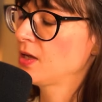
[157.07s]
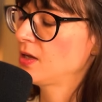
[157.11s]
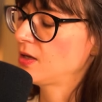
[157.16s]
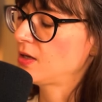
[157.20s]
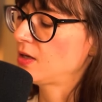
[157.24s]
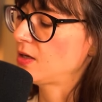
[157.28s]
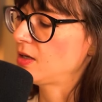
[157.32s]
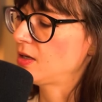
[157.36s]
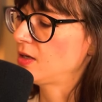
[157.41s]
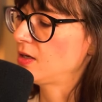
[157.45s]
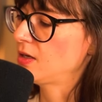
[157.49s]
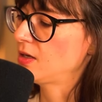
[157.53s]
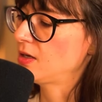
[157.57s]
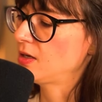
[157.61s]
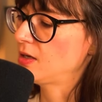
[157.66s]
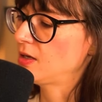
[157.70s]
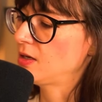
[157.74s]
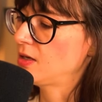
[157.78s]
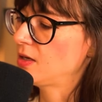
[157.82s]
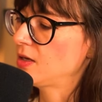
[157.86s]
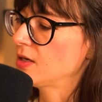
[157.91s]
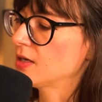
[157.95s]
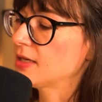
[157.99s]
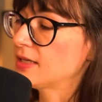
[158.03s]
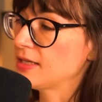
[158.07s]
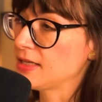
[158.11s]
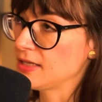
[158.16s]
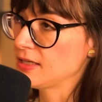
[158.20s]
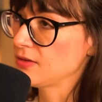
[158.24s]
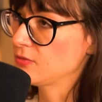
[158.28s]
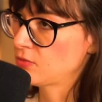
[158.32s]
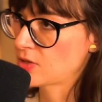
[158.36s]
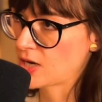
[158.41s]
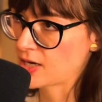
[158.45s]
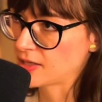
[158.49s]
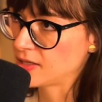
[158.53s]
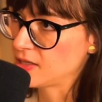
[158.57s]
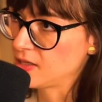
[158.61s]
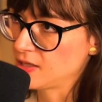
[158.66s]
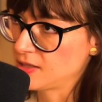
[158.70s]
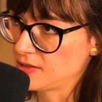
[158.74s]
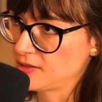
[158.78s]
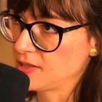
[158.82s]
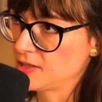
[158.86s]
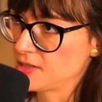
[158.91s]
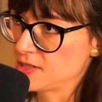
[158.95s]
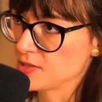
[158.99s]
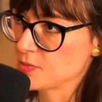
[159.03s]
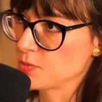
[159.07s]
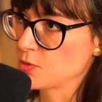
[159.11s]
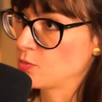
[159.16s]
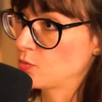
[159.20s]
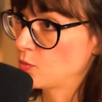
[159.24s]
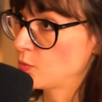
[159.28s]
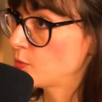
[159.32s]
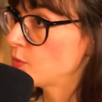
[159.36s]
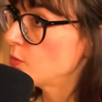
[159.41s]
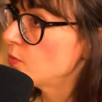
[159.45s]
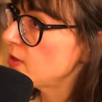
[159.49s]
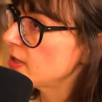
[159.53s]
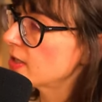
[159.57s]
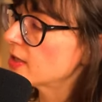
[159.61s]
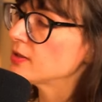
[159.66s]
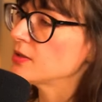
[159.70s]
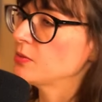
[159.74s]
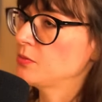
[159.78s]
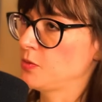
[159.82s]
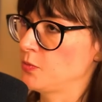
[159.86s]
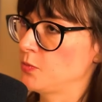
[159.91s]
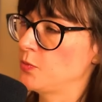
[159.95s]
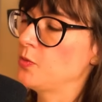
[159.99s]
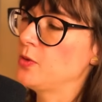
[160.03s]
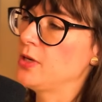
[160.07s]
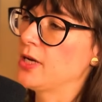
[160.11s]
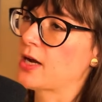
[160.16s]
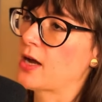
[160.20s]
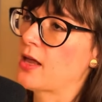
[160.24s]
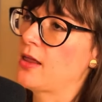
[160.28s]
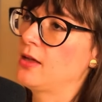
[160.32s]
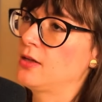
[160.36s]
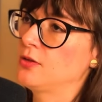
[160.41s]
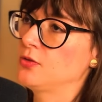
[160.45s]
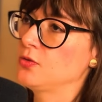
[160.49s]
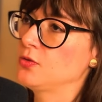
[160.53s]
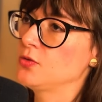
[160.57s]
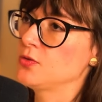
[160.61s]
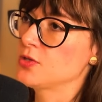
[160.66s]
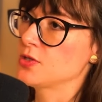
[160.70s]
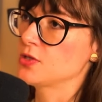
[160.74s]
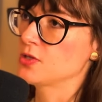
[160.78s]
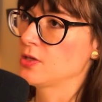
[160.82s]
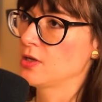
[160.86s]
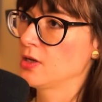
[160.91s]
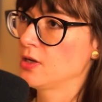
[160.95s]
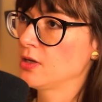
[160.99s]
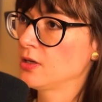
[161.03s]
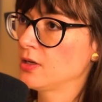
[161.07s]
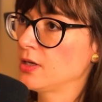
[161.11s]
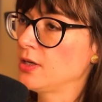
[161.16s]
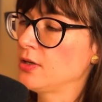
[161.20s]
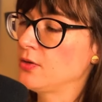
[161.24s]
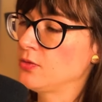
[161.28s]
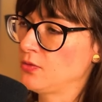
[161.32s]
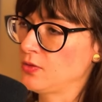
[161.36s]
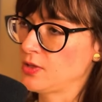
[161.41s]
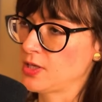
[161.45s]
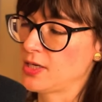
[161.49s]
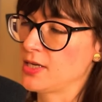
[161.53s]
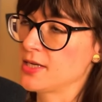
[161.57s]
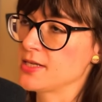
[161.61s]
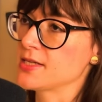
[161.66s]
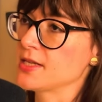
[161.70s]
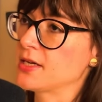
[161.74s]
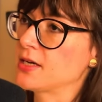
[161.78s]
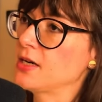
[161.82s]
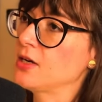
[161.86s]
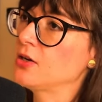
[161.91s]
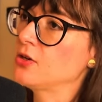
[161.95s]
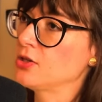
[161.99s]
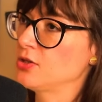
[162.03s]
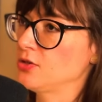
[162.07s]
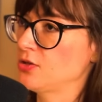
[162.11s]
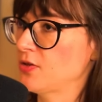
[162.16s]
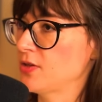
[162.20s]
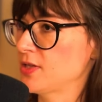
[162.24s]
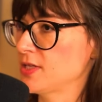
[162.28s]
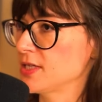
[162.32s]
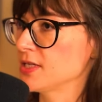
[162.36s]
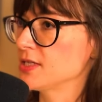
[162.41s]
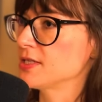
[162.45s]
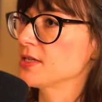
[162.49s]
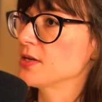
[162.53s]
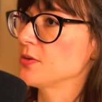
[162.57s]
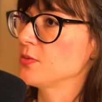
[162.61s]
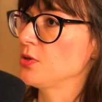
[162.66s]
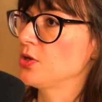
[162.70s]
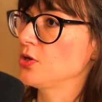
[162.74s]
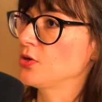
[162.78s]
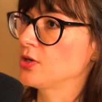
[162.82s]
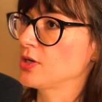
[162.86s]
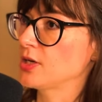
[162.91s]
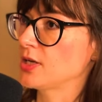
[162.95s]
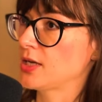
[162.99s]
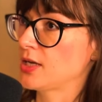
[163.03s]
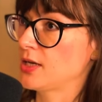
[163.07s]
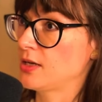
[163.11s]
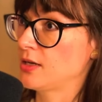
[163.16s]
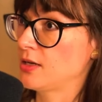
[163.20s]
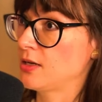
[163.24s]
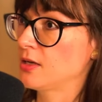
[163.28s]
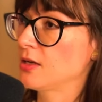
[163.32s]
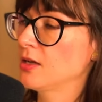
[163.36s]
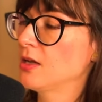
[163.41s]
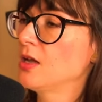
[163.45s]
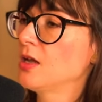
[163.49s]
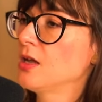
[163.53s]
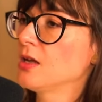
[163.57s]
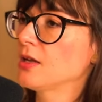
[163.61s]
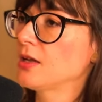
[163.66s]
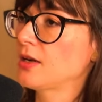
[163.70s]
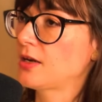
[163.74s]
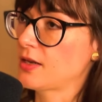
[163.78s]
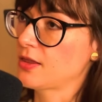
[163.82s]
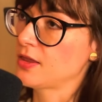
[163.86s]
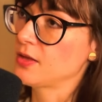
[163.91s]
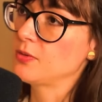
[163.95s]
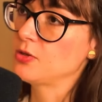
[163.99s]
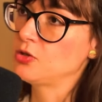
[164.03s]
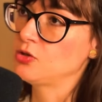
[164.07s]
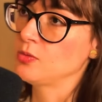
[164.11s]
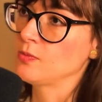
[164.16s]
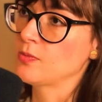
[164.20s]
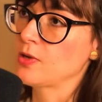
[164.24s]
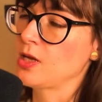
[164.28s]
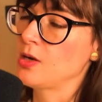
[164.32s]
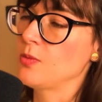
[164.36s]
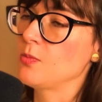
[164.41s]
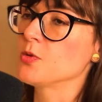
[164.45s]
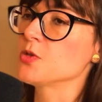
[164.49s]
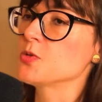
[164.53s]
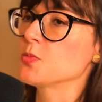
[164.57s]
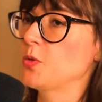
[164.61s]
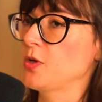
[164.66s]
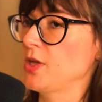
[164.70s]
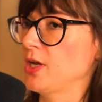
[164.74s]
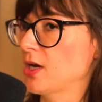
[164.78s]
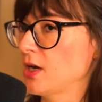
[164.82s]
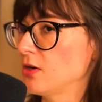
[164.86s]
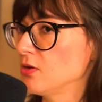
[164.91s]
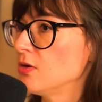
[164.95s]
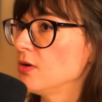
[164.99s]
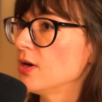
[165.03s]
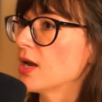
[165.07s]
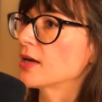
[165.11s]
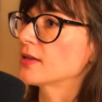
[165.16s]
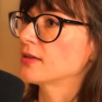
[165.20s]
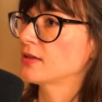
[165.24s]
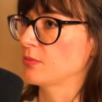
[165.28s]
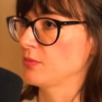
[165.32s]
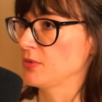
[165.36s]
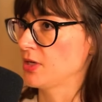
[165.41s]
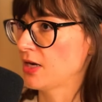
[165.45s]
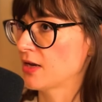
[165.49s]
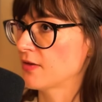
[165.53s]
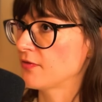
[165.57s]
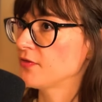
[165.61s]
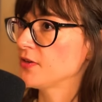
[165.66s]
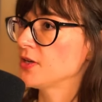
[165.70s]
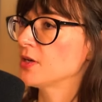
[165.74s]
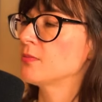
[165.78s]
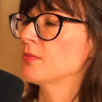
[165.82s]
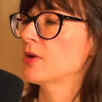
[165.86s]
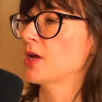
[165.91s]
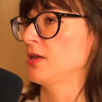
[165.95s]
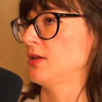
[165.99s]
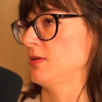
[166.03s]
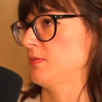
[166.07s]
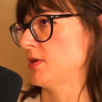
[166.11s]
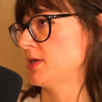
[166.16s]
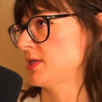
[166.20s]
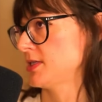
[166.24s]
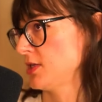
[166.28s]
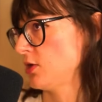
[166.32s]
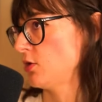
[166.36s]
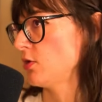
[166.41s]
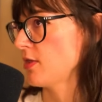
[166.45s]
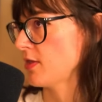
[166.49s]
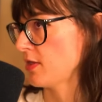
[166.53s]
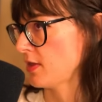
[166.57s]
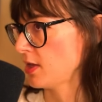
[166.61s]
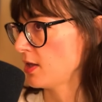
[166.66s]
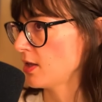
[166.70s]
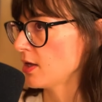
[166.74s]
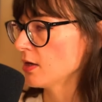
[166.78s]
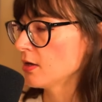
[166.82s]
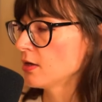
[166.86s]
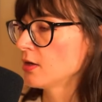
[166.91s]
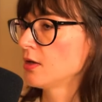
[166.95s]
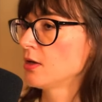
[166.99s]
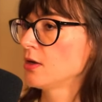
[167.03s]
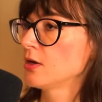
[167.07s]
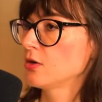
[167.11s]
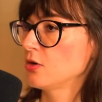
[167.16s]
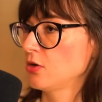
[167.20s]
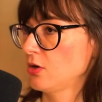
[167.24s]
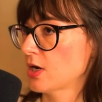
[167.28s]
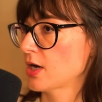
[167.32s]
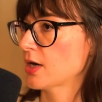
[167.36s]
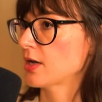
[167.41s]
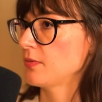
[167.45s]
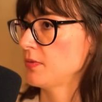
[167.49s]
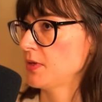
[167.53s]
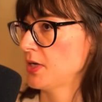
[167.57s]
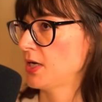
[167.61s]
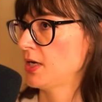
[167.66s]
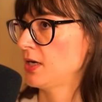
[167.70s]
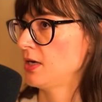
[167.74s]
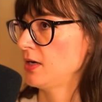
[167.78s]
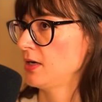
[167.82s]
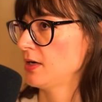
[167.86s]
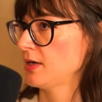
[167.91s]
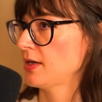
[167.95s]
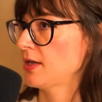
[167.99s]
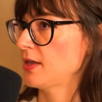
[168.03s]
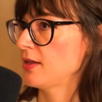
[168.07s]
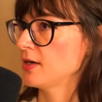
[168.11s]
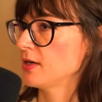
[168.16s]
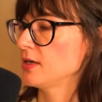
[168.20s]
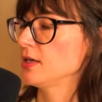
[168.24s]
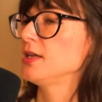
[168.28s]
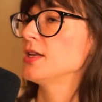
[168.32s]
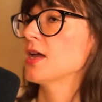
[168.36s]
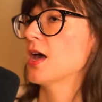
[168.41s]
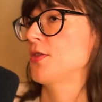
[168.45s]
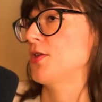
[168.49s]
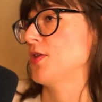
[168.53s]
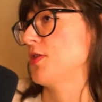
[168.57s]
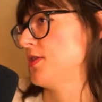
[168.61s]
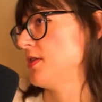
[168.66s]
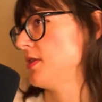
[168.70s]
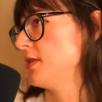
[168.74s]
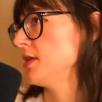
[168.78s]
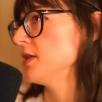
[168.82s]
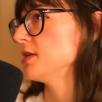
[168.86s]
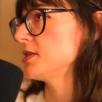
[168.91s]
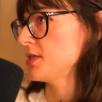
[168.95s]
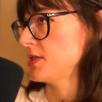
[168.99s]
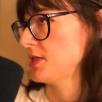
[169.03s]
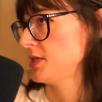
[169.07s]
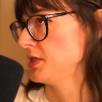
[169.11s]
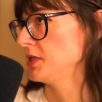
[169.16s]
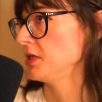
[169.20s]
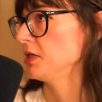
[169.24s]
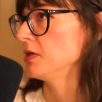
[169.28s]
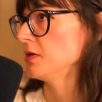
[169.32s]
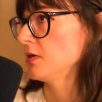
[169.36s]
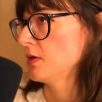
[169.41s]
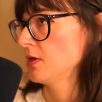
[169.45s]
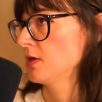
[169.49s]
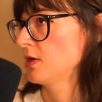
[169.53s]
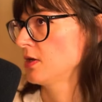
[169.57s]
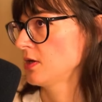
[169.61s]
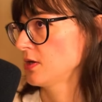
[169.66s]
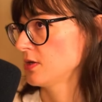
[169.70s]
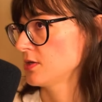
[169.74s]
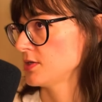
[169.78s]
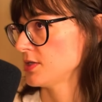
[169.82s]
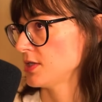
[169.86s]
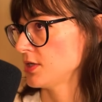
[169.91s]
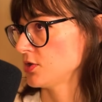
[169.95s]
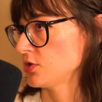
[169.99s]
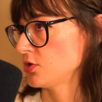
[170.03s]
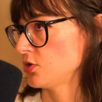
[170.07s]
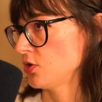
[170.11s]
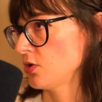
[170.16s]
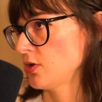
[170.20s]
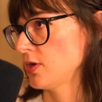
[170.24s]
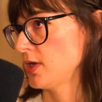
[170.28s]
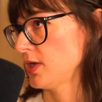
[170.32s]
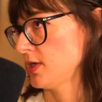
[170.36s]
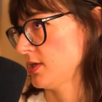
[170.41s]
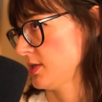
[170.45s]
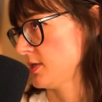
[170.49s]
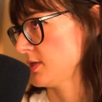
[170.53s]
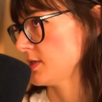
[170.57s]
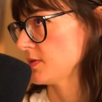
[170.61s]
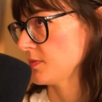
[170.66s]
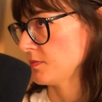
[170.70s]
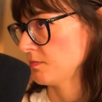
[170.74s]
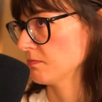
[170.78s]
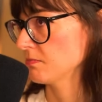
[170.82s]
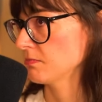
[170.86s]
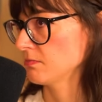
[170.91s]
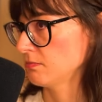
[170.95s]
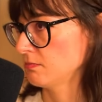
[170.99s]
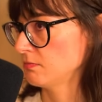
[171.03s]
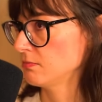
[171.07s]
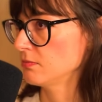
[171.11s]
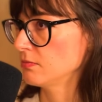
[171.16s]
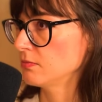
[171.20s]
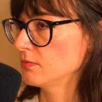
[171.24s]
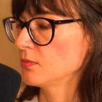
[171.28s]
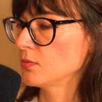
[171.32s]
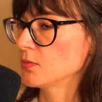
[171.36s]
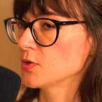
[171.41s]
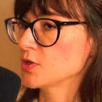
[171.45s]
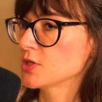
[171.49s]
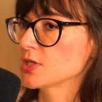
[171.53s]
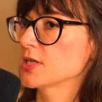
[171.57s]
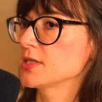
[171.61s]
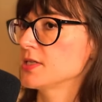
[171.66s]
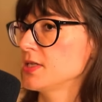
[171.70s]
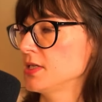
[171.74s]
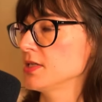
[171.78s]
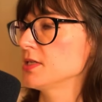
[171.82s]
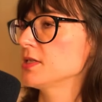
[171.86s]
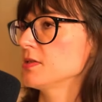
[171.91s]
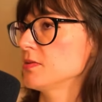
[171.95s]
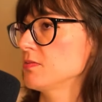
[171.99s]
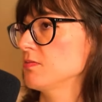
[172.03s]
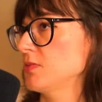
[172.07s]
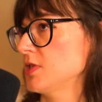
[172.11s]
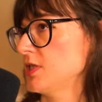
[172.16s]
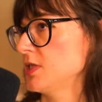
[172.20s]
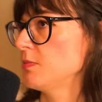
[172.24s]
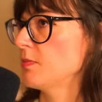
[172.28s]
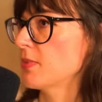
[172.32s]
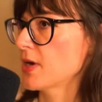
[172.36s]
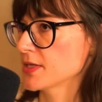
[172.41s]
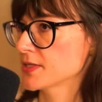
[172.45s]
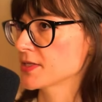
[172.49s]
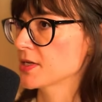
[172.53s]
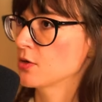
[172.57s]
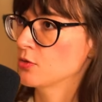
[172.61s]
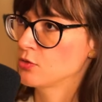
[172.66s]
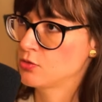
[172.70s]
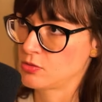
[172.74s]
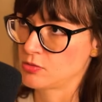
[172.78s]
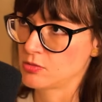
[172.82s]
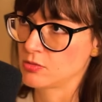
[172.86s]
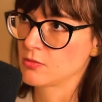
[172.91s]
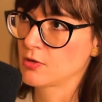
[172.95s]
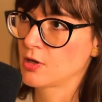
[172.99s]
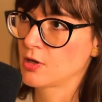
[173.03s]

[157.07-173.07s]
eh, key, una key que tienes como pública, también publicada en, tus, en un DNS record, entonces el servidor que, que recibe tu email pues puede calcular también la firma y ver si coincide con la que viene en el header y ya decidir si, si esto es Mm. o sea, si, si pasa o no.